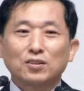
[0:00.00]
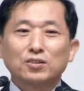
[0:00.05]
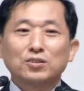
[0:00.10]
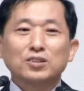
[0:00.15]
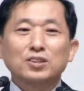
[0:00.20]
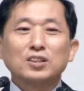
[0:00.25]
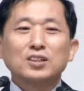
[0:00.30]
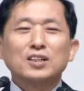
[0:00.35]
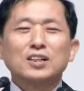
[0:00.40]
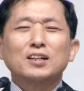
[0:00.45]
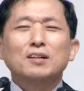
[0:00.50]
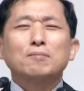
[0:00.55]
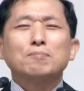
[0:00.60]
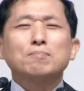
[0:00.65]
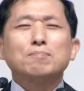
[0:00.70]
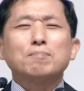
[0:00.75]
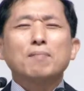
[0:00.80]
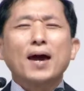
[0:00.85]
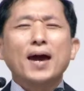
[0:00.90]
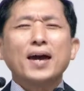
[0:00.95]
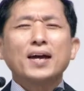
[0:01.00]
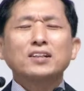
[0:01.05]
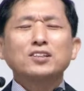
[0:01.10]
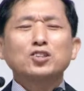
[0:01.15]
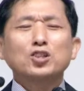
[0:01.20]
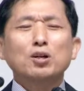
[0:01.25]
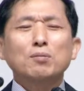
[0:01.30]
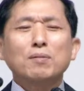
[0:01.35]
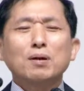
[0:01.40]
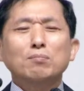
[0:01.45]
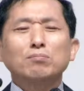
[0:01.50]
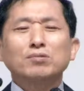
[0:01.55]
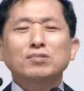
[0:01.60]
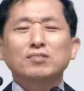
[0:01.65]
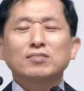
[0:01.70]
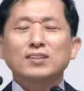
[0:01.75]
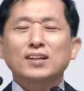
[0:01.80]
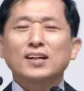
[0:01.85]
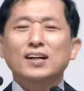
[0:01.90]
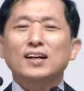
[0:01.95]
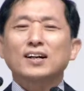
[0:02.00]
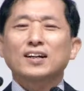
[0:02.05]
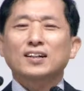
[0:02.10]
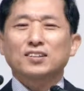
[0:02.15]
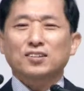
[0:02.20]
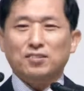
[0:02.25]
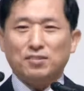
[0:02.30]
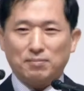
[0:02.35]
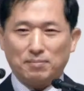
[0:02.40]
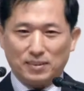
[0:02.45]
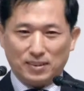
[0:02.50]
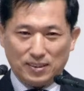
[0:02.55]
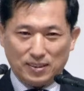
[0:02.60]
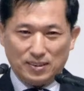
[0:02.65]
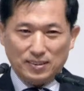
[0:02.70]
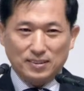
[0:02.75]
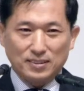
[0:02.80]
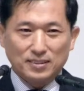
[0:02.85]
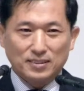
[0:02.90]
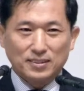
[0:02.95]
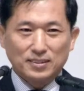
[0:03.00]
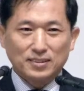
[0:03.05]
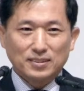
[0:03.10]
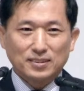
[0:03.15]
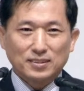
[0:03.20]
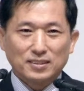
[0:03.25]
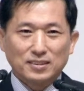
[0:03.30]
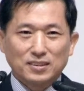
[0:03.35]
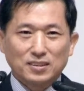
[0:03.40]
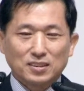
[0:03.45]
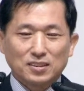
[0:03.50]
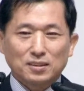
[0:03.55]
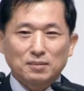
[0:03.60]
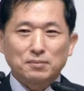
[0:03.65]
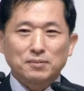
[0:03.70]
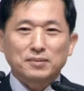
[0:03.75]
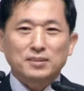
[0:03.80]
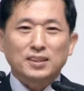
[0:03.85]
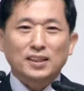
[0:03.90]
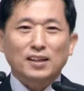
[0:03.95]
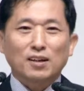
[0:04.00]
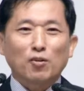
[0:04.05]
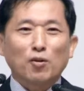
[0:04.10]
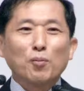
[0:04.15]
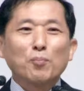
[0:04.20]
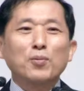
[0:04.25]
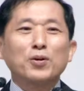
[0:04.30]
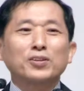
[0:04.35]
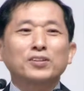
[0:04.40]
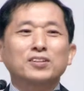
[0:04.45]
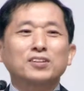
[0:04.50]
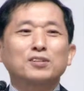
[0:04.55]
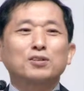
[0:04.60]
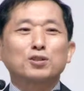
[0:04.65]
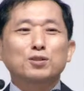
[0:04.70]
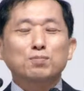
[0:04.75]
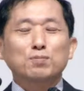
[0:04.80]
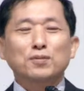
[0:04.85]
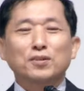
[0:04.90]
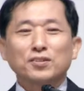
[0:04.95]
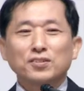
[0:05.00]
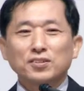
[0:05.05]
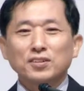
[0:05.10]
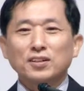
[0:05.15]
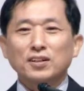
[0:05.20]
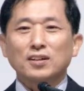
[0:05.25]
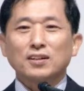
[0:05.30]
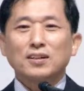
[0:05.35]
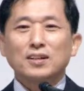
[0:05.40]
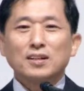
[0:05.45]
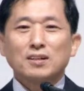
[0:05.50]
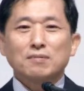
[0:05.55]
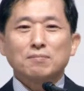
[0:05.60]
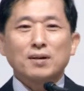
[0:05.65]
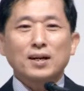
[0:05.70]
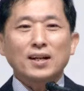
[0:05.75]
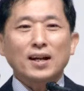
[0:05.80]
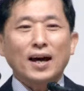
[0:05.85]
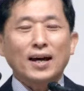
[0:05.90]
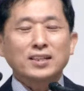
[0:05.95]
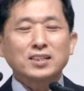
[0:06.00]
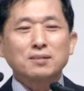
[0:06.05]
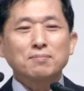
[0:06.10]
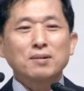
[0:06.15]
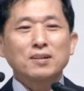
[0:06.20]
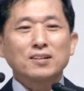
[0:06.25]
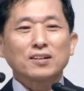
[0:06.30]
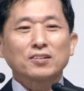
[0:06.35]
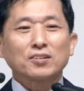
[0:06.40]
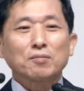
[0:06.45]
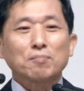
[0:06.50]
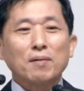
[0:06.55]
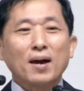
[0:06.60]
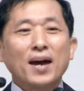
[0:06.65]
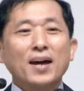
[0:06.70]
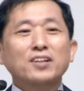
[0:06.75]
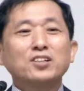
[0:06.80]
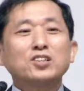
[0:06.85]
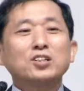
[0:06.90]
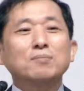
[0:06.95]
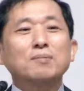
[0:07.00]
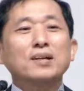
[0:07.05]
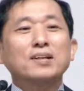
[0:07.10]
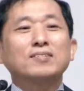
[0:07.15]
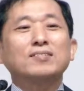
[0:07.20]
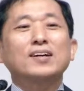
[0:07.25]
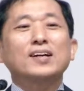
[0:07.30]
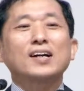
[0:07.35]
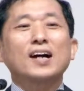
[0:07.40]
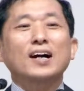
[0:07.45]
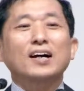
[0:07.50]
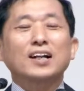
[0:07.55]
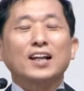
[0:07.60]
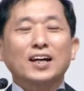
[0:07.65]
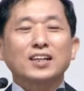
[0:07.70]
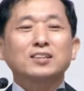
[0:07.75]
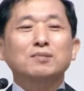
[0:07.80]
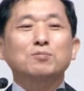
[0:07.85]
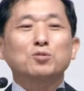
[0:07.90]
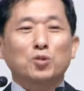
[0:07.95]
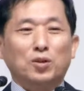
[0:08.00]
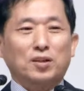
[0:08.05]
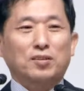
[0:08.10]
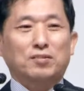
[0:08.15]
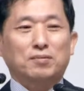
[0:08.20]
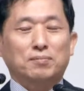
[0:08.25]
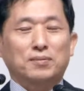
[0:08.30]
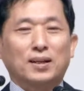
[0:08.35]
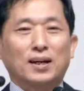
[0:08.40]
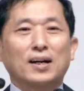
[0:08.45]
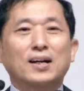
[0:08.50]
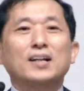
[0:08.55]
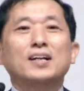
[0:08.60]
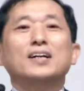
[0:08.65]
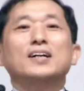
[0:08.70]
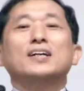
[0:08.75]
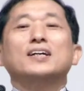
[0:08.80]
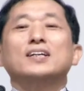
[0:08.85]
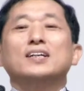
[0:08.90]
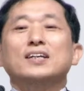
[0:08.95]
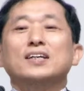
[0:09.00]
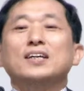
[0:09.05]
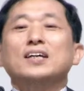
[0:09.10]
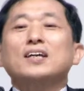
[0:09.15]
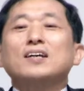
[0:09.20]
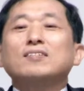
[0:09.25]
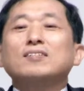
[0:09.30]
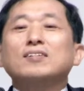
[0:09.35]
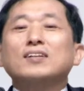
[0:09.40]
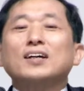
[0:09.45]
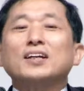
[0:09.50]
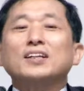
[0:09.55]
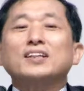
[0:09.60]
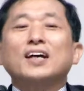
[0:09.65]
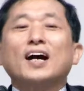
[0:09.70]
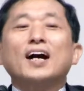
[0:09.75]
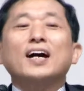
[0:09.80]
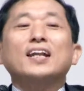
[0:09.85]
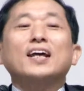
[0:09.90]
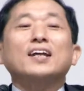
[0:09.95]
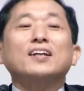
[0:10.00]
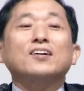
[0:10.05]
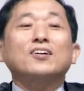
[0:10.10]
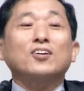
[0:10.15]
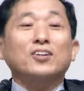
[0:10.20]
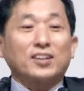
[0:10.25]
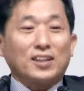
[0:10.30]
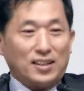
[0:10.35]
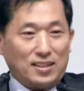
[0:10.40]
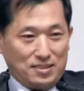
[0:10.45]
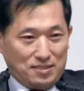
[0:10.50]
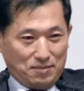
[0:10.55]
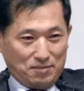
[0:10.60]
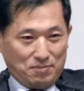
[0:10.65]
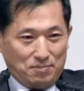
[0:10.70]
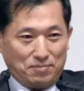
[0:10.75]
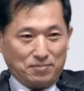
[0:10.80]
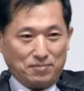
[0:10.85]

오늘 맨 처음에 무슨 생각을 하셨습니까? 여러분 제가 권면드리고 싶은 것은요. 맨 아침에 일어나서 맨 처음에 이 생각을 하시면 좋겠습니다. 이 세상이 다 하나님 거다.